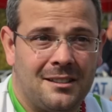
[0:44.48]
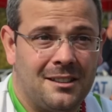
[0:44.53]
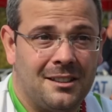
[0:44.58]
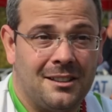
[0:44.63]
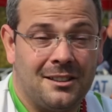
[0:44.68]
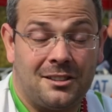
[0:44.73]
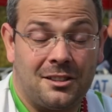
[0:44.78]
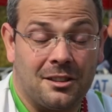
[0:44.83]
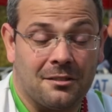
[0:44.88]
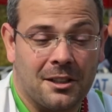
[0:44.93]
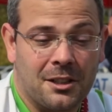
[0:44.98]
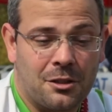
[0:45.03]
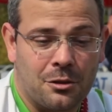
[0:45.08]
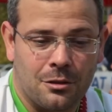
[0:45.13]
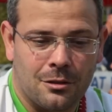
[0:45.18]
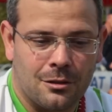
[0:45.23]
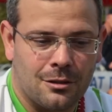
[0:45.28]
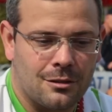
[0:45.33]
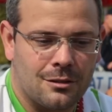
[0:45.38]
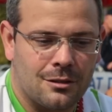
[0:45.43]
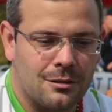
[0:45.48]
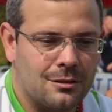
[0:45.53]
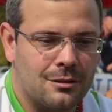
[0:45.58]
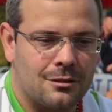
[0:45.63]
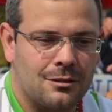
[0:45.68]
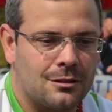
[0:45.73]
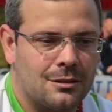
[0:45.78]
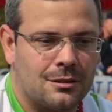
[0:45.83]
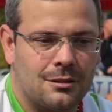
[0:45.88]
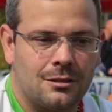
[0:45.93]
Et c'est vrai
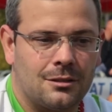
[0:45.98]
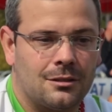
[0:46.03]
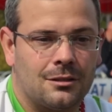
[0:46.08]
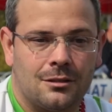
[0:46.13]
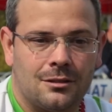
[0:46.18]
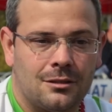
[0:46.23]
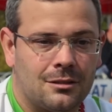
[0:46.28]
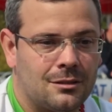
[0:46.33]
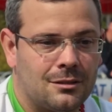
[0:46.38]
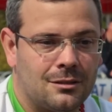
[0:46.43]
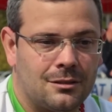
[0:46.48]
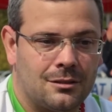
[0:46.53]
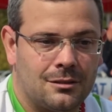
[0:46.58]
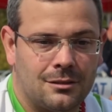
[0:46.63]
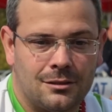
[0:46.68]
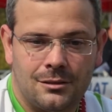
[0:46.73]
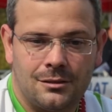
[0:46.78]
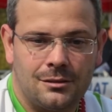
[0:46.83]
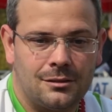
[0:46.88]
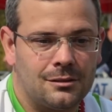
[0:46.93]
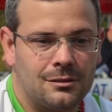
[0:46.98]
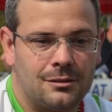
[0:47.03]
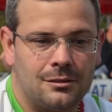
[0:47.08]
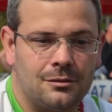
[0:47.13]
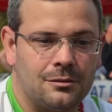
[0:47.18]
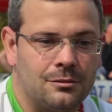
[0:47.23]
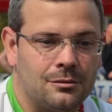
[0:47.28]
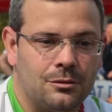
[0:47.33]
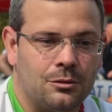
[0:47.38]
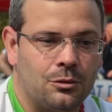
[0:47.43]
que
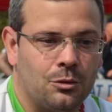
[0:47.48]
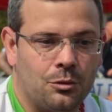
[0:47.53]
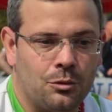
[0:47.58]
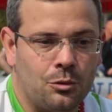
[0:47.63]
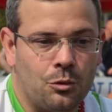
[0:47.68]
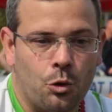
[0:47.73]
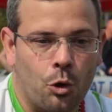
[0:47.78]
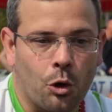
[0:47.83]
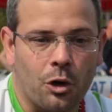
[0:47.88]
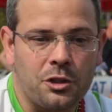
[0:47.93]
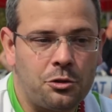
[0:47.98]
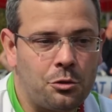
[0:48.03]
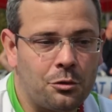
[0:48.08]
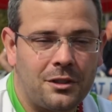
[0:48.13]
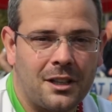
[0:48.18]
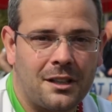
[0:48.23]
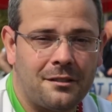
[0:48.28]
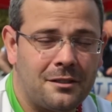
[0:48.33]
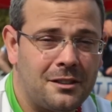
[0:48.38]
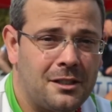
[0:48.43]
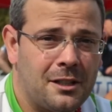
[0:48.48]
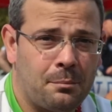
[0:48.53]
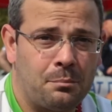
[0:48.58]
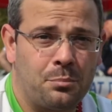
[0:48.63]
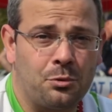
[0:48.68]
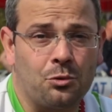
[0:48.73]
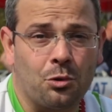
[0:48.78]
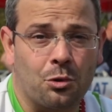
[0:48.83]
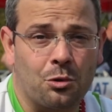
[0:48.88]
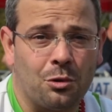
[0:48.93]
le résultat avait l'air
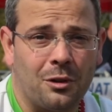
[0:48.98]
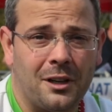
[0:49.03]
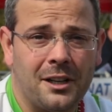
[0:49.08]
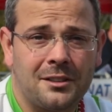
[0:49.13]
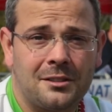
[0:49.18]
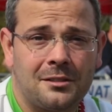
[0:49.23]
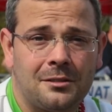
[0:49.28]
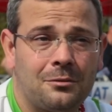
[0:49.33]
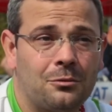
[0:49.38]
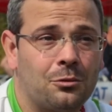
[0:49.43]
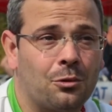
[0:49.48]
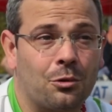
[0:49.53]
plutôt correct.